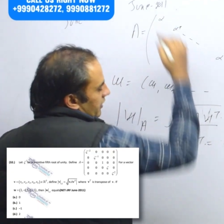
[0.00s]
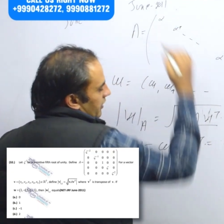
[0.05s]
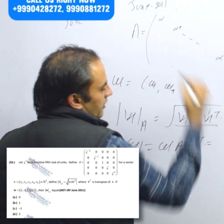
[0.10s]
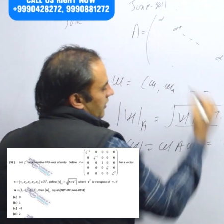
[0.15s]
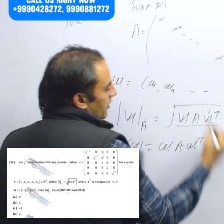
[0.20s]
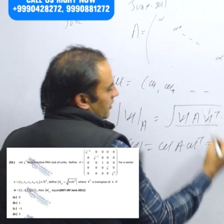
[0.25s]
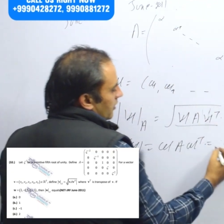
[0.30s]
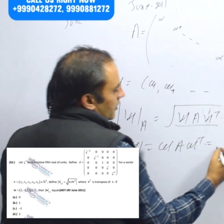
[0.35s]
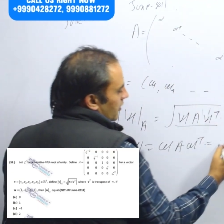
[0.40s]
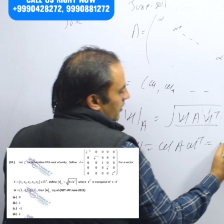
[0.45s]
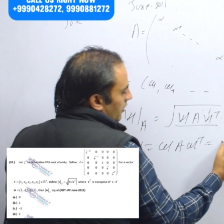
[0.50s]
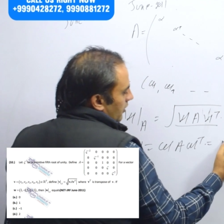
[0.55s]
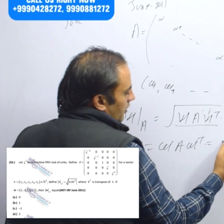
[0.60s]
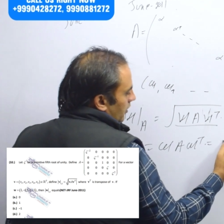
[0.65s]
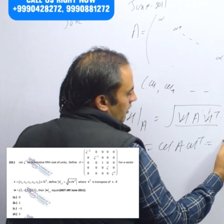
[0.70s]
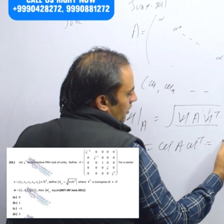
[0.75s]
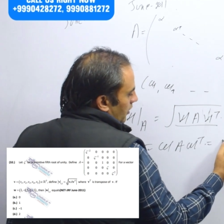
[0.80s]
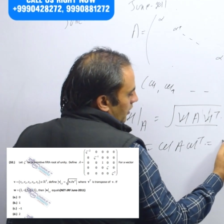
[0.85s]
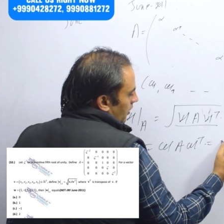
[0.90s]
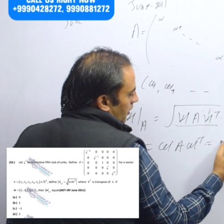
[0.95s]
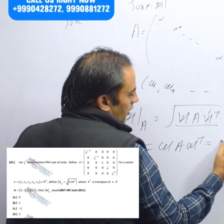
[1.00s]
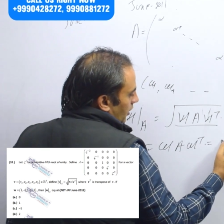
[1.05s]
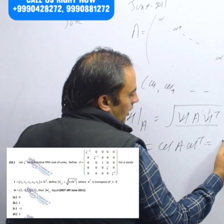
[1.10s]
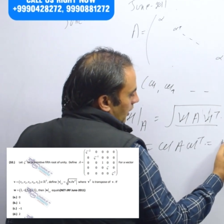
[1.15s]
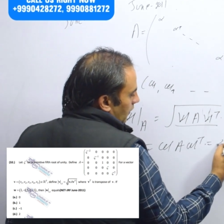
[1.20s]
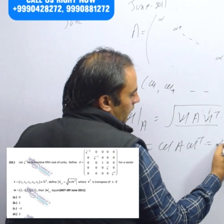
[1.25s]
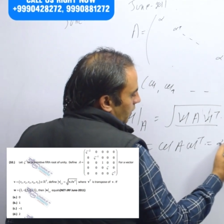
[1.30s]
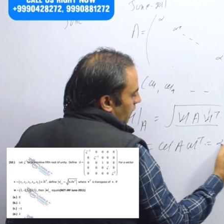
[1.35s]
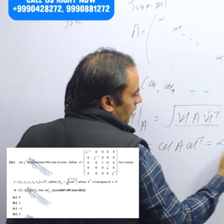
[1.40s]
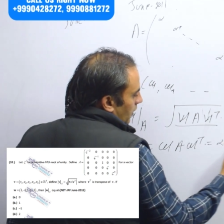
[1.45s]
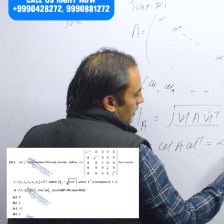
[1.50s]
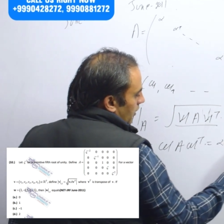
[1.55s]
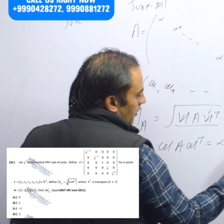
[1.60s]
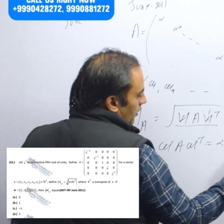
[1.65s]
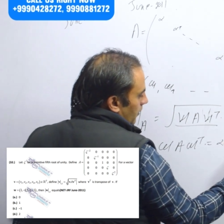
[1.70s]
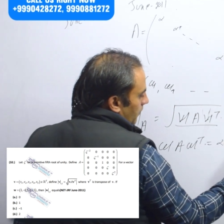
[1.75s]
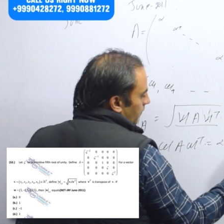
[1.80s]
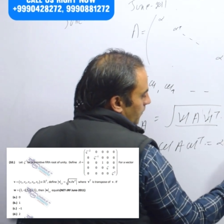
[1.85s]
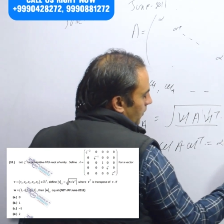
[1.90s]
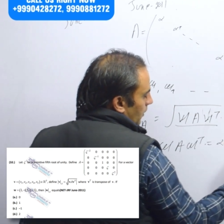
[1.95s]
है अल्फ़ा
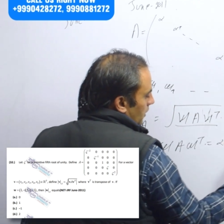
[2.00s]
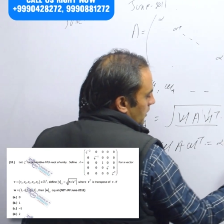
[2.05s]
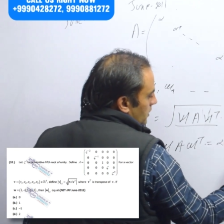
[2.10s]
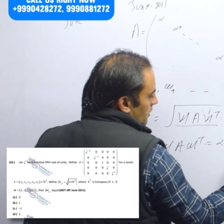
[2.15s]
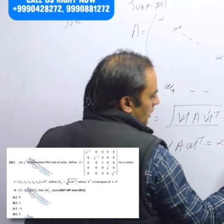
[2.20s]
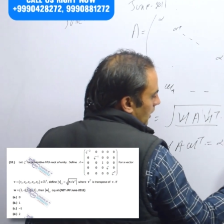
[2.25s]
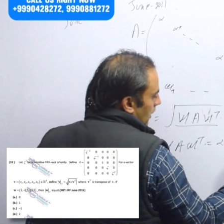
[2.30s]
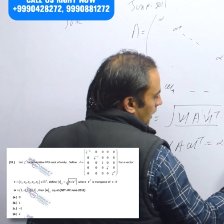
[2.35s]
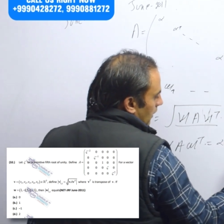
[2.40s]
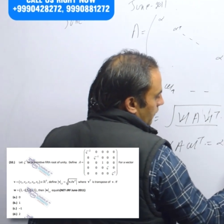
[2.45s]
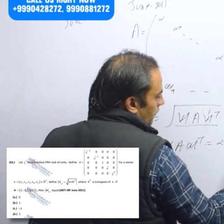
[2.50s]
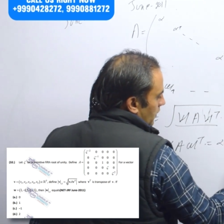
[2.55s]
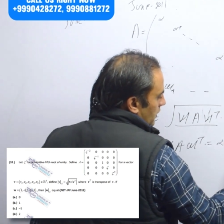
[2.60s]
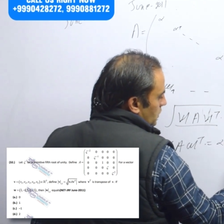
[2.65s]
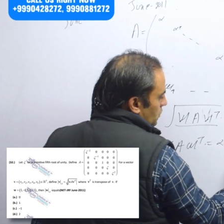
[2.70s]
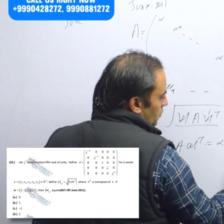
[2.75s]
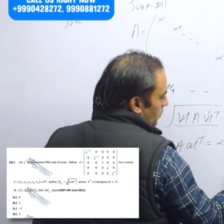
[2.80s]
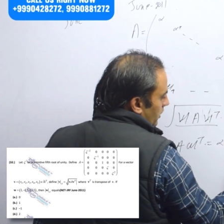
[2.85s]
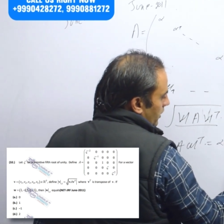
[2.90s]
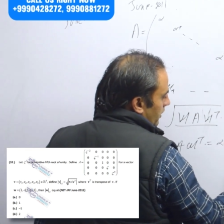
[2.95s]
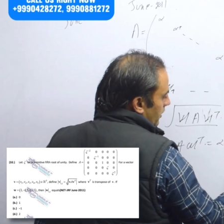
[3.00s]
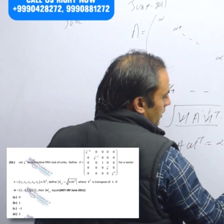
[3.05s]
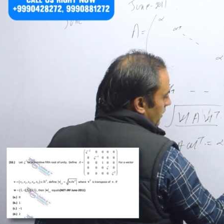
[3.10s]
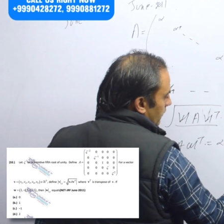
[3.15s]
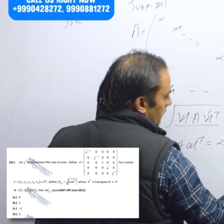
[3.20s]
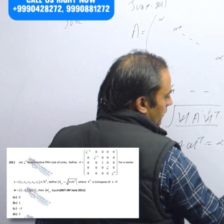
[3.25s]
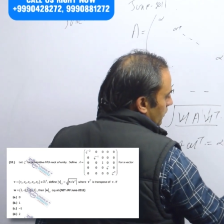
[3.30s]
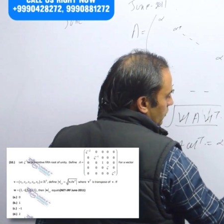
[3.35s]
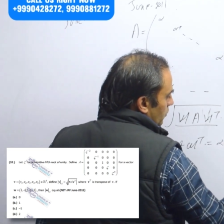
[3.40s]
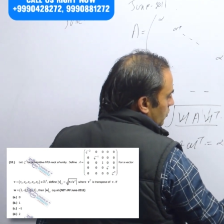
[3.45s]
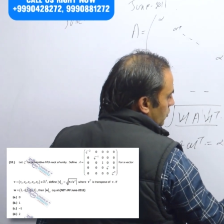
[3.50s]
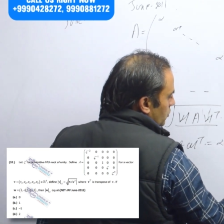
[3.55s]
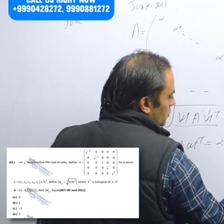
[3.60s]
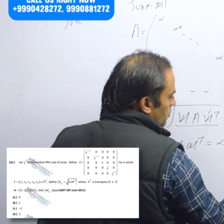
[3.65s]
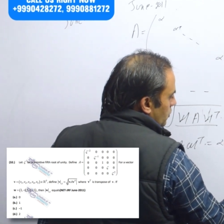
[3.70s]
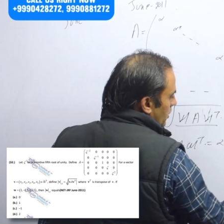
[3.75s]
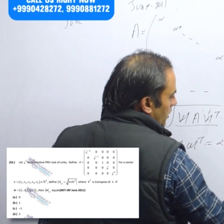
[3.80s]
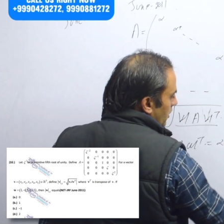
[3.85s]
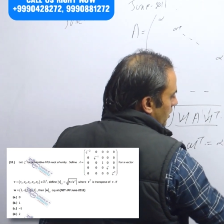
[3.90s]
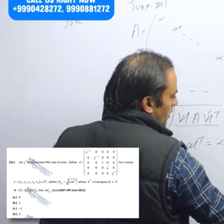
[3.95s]
प्लस अल्फ़ा स्क्वायर डब्ल्यू टू
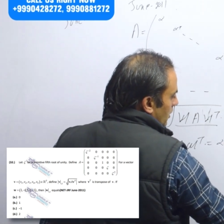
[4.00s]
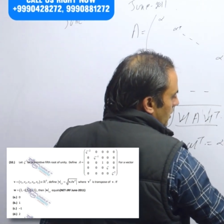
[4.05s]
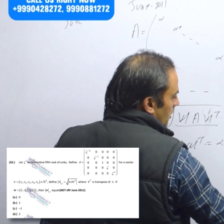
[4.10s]
स्क्वेयर